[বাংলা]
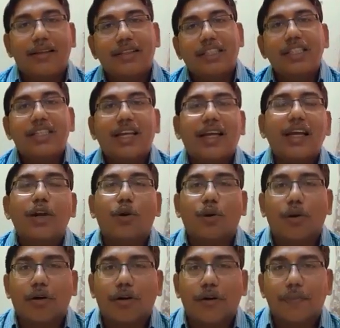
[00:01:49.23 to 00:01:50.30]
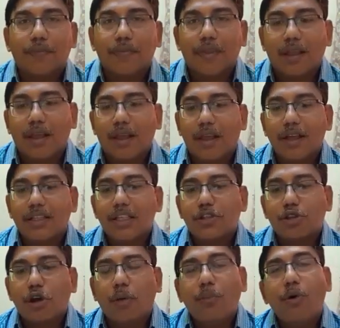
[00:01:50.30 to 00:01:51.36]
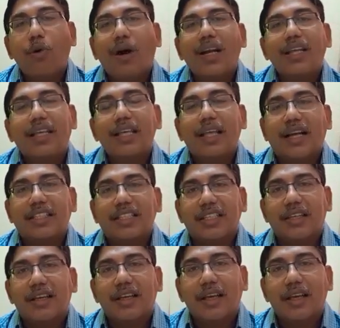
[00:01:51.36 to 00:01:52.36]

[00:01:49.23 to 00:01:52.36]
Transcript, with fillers: জিনিসটাকে লক্ষ্য কর যে স্তম্ভ ওয়ানে কি আছে